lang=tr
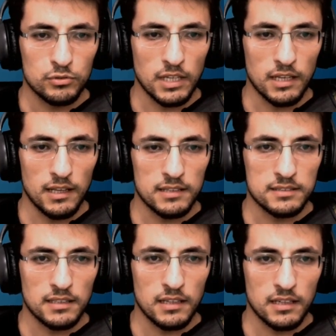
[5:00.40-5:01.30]
Güzel. En
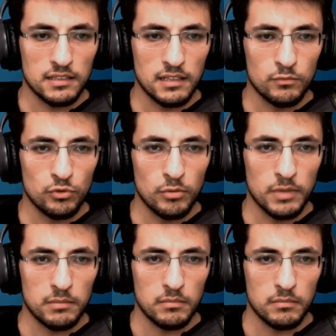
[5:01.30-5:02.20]
azından arkadan vuruyor
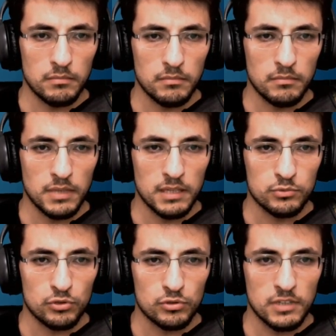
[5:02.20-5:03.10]
benim
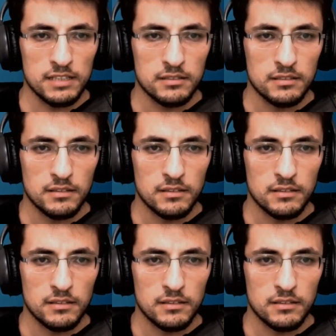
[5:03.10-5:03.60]
benim çocuklar.